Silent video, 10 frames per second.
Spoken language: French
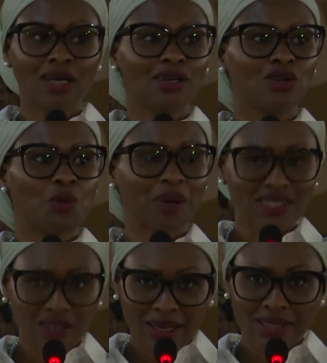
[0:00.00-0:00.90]
au
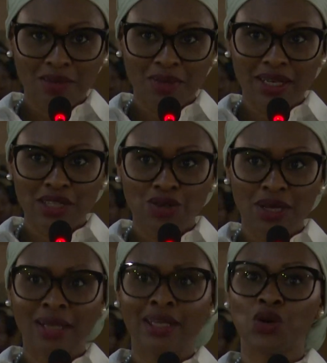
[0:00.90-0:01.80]
président de l'Assemblée
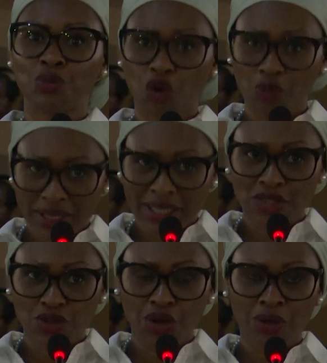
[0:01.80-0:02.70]
nationale et au premier
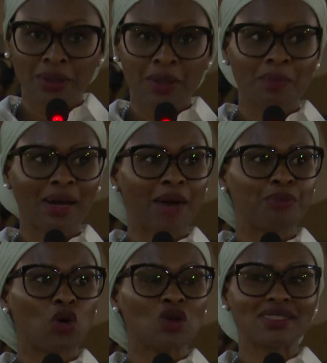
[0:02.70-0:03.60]
questeur par
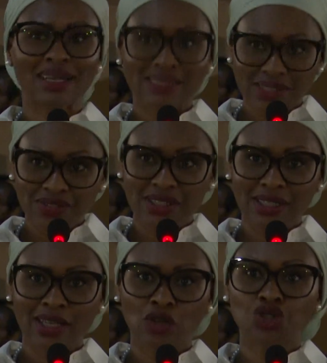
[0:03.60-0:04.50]
rapport aux
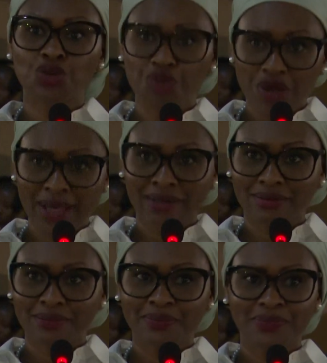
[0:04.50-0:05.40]
activités que je menais.
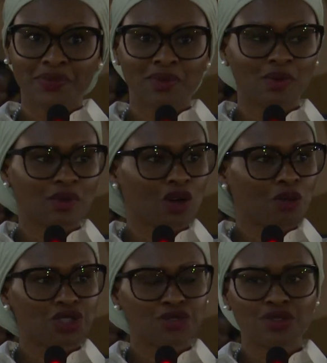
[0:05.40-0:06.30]

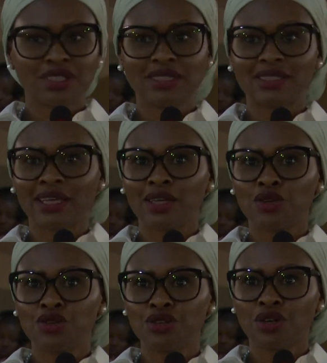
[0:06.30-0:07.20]
Comme je vous dis, c'est
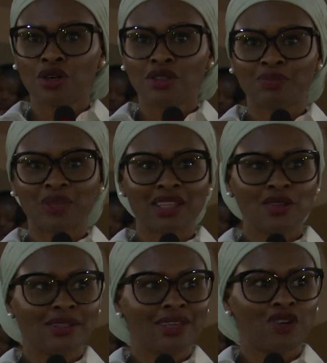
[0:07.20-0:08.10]
euh, peut-être
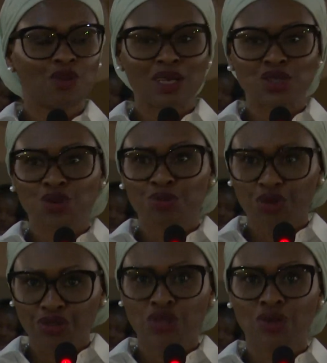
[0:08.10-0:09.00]
une déformation
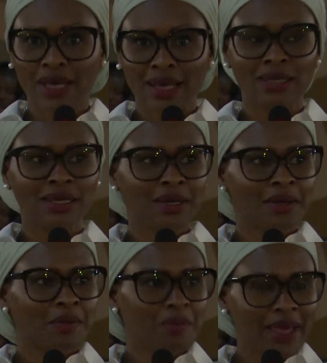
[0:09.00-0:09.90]
professionnelle,
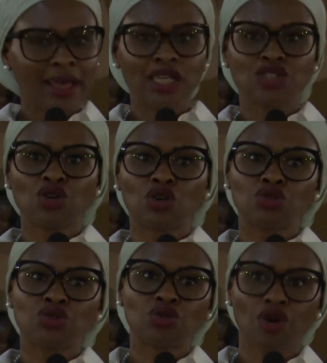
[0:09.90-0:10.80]
mais je
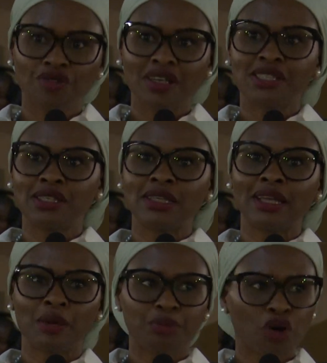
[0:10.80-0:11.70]
suis convaincue qu'il
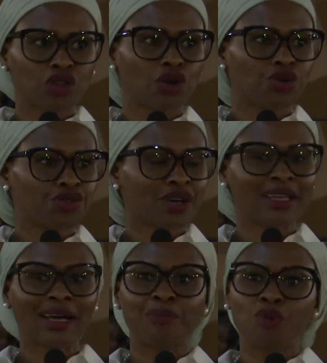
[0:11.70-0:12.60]
est important de faire
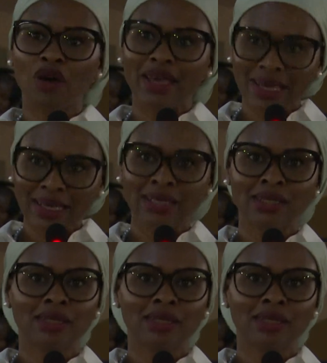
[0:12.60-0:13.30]
des rapports écrits